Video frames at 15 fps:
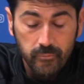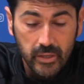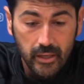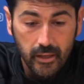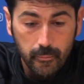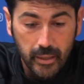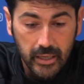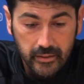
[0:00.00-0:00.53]

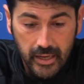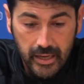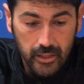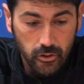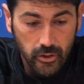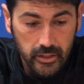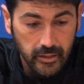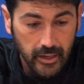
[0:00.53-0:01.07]
eh,
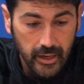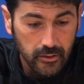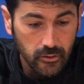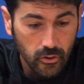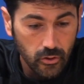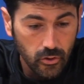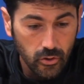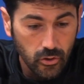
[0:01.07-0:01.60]
practicando y
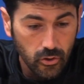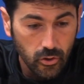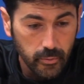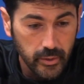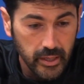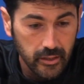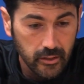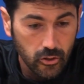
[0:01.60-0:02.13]
entrenando
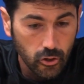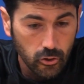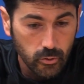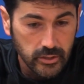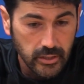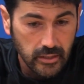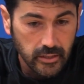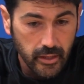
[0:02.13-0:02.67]
bien, con
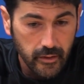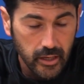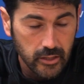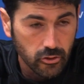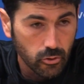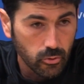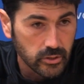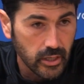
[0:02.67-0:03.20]
nuestras
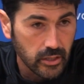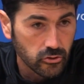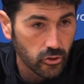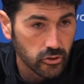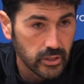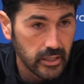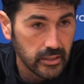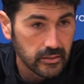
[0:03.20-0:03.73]
ideas, con nuestras
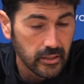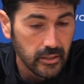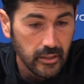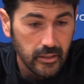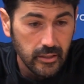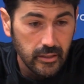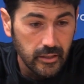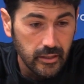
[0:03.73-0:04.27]
cosas,
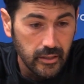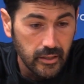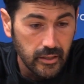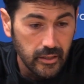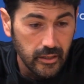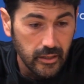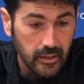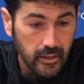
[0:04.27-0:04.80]

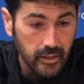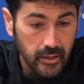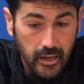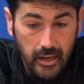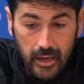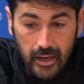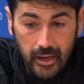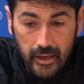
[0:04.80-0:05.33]
eh, y
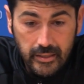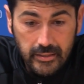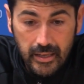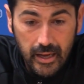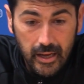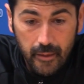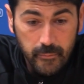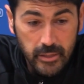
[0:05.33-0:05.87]
en
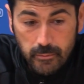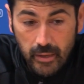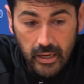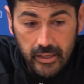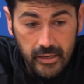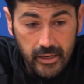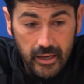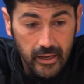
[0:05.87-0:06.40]
la, misma
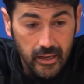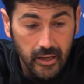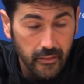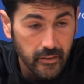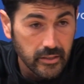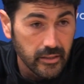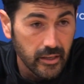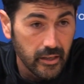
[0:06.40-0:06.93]
línea
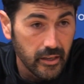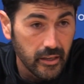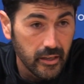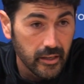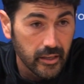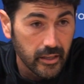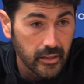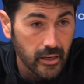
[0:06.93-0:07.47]

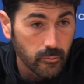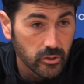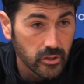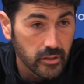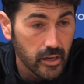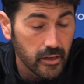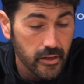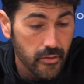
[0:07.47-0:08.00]
desde, que tenemos
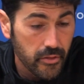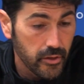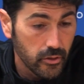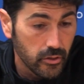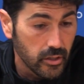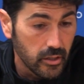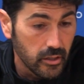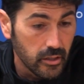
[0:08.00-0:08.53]
desde el
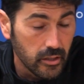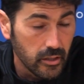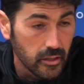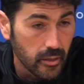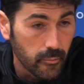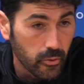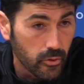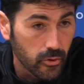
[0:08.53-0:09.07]
inicio
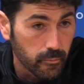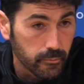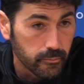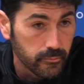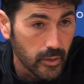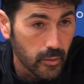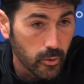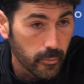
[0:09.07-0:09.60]
y por,
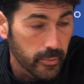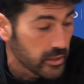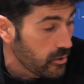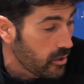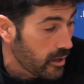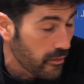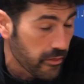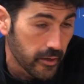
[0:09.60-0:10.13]
el
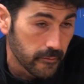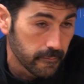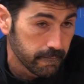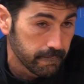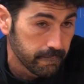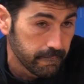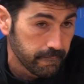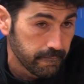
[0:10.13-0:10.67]
partido de Racing.
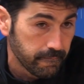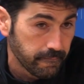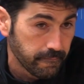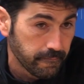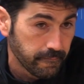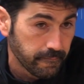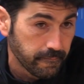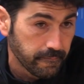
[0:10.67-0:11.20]

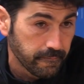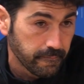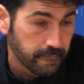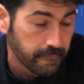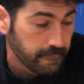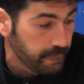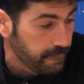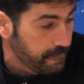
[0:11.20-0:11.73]
Rocío
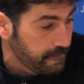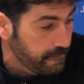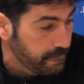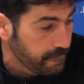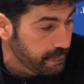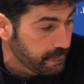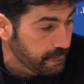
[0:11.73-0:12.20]
Candán, de